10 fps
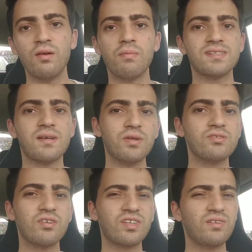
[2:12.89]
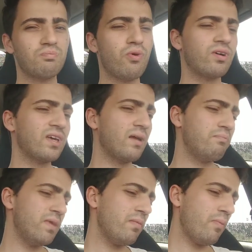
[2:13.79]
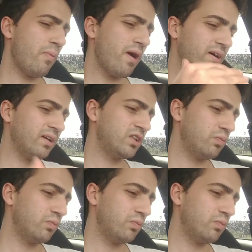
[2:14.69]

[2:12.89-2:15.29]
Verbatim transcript: Mas a pessoa que põe aquela mesma propaganda,